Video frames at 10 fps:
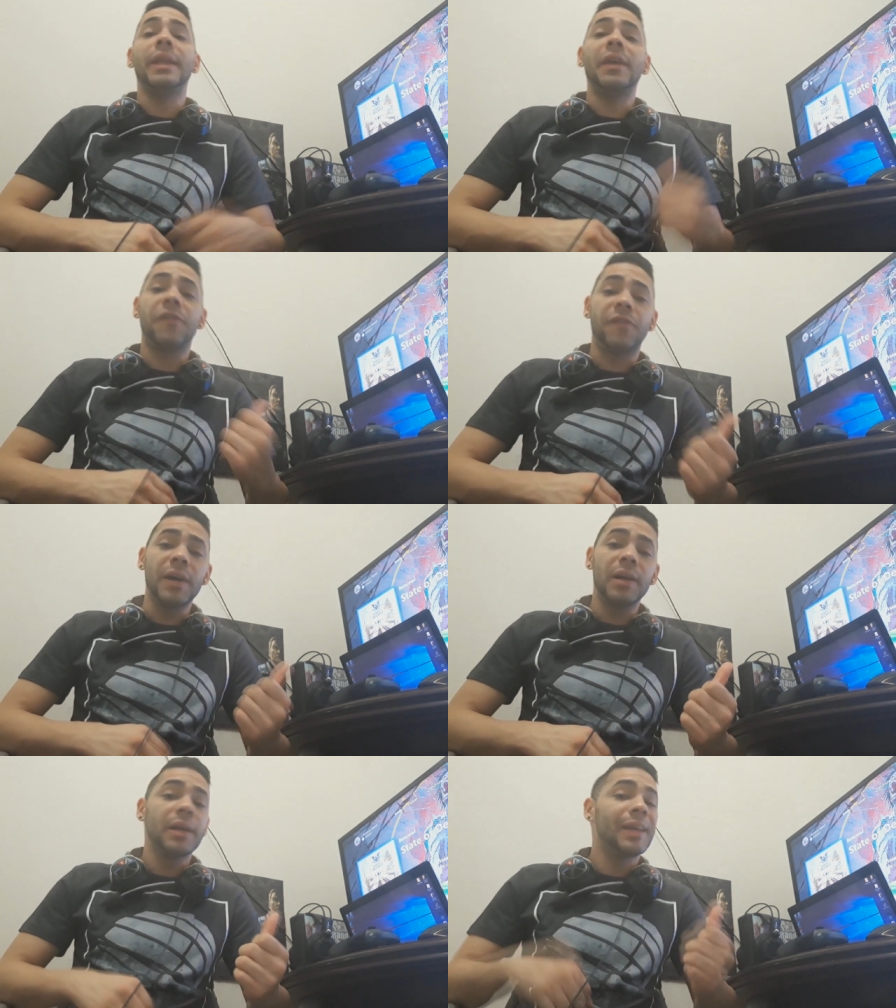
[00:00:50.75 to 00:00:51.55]
Ele é
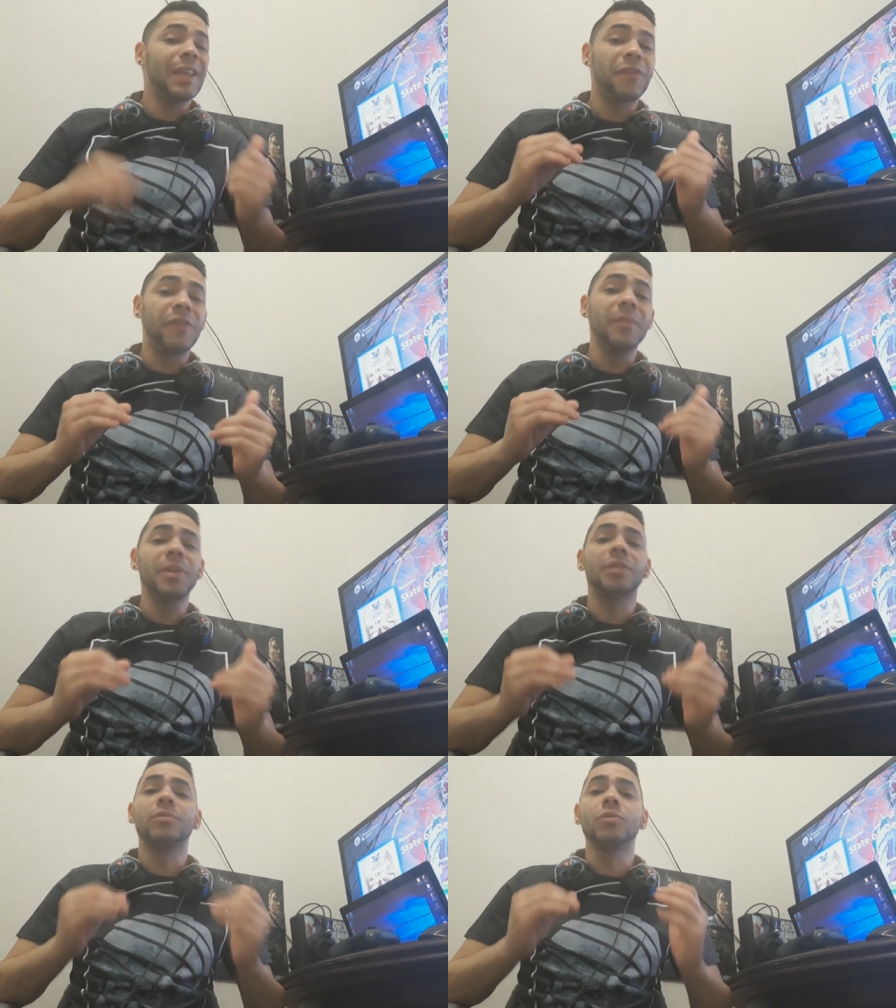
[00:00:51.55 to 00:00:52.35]
fã, ele é fã
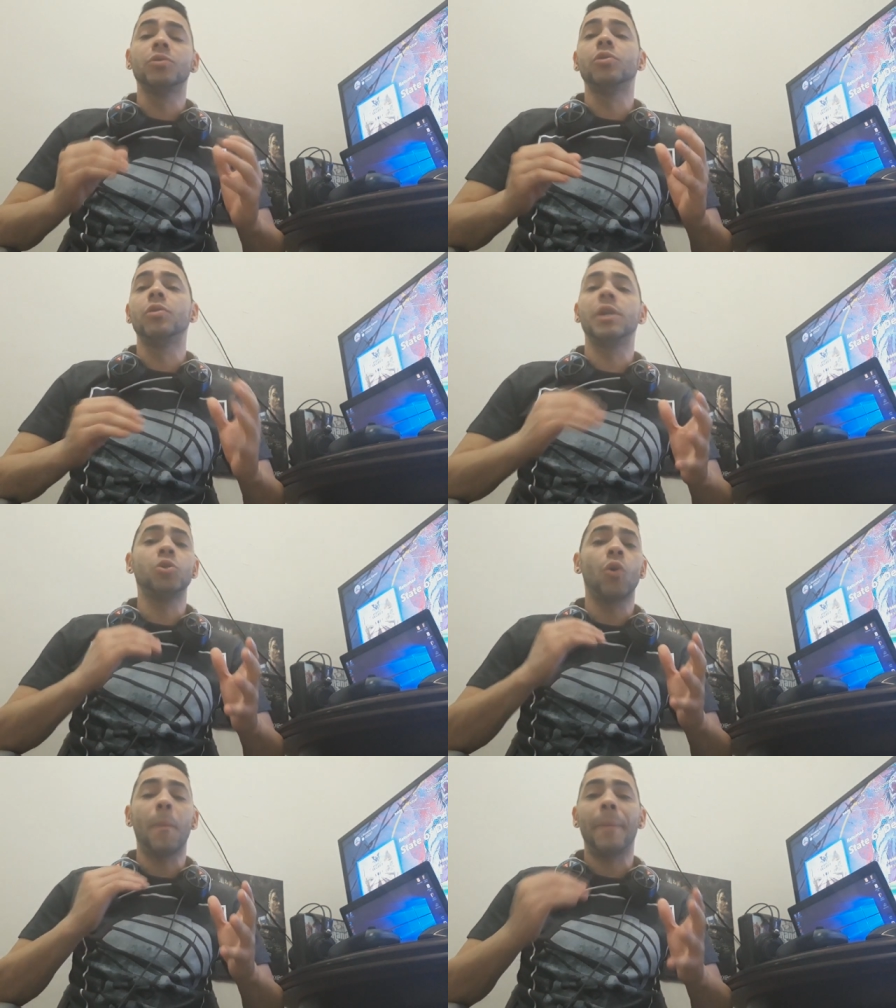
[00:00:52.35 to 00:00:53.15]
mesmo do jogo, ele
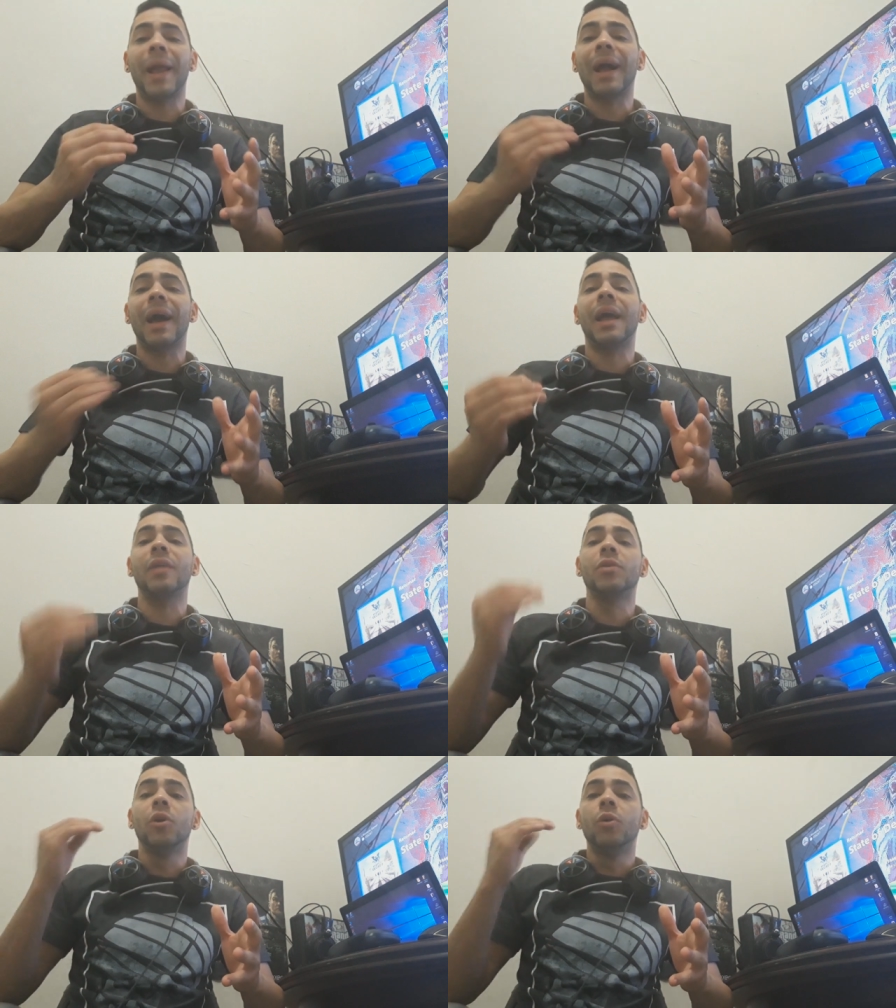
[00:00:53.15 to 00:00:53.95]
jogou pra
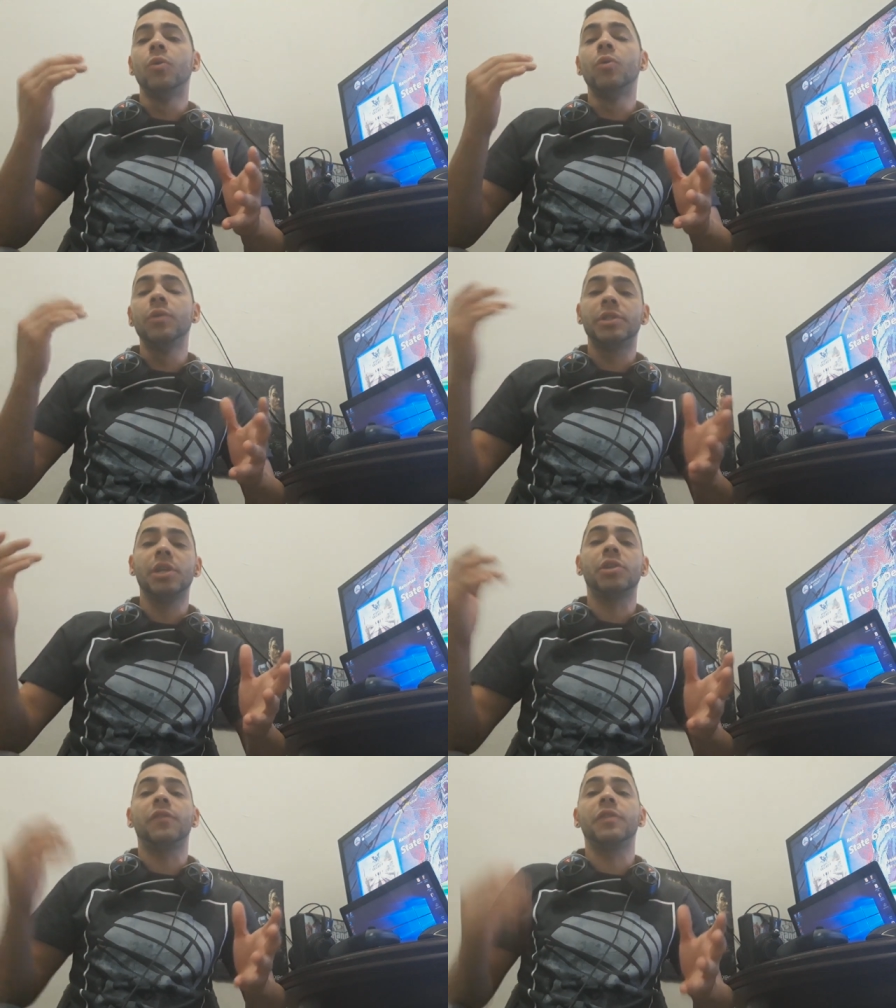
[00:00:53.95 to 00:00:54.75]
caralho o
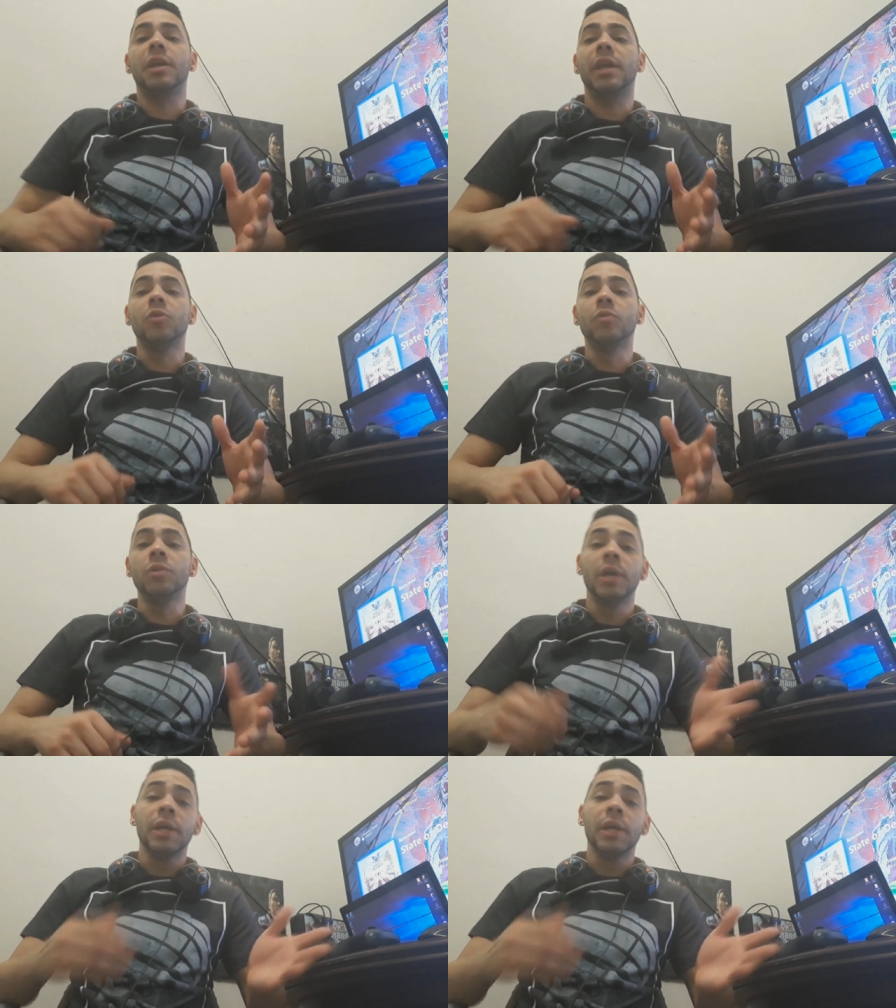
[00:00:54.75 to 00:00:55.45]
State of Decay 1